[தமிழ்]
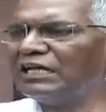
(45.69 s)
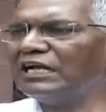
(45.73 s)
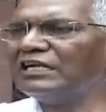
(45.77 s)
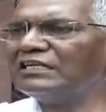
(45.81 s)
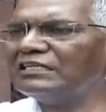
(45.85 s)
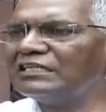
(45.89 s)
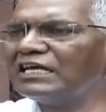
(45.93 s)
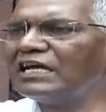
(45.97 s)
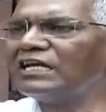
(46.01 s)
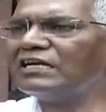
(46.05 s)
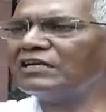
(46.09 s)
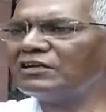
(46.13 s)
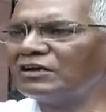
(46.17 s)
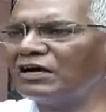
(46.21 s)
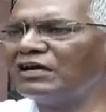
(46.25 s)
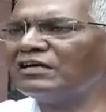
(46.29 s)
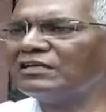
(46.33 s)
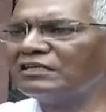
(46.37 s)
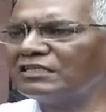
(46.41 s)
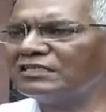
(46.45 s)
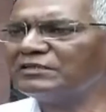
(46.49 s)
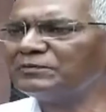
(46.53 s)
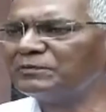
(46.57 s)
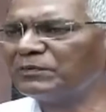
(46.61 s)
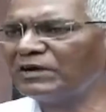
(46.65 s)
லாலு
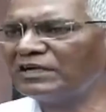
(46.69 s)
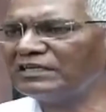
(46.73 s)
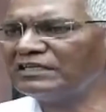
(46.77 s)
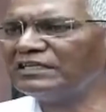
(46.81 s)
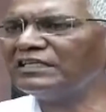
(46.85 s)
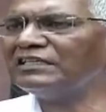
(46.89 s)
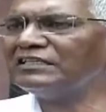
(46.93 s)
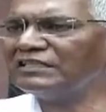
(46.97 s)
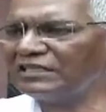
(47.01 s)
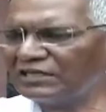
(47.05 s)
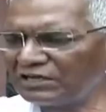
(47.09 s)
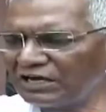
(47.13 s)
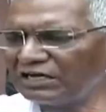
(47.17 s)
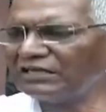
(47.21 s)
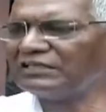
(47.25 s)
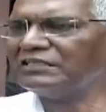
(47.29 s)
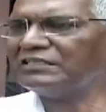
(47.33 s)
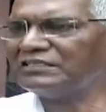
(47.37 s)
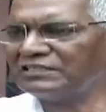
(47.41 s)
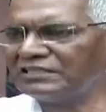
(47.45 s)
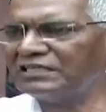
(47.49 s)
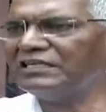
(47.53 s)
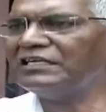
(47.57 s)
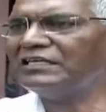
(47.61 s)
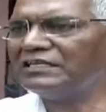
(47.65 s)
பிரசாத் யாதவ் பங்கேற்கவில்லை
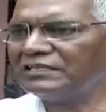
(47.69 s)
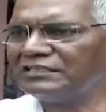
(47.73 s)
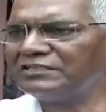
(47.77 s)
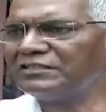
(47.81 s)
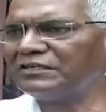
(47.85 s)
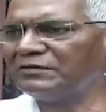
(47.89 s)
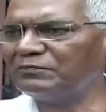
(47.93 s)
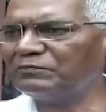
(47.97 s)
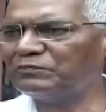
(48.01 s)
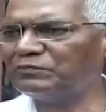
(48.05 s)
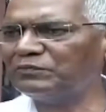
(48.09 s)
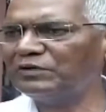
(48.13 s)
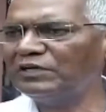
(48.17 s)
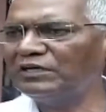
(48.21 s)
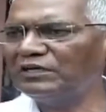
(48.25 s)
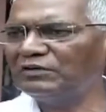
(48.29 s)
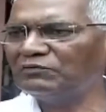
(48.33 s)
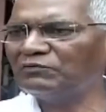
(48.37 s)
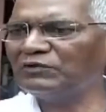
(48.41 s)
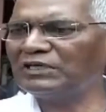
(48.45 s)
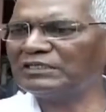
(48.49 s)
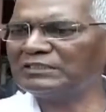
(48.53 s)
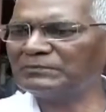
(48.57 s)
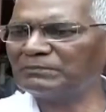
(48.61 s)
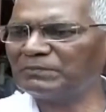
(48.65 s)
என்றாலும் அவரது
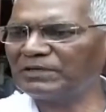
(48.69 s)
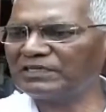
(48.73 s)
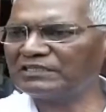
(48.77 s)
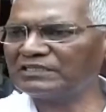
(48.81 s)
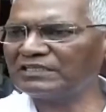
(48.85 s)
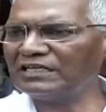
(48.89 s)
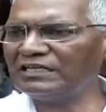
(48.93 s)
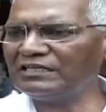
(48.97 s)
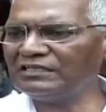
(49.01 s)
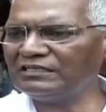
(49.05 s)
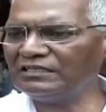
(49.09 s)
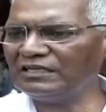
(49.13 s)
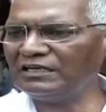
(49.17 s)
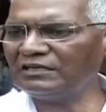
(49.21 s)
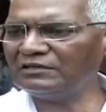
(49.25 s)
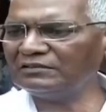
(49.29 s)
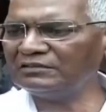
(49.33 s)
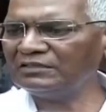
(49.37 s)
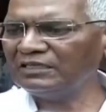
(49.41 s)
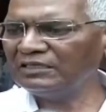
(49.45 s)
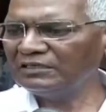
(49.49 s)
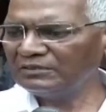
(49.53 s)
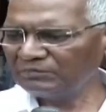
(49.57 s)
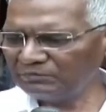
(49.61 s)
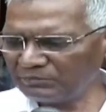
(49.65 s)
கட்சி சார்பாக முக்கிய
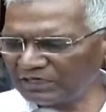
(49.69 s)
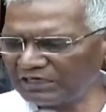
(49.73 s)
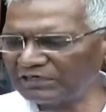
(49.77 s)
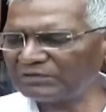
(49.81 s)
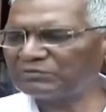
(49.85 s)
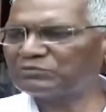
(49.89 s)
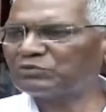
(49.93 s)
நிர்வாகிகள்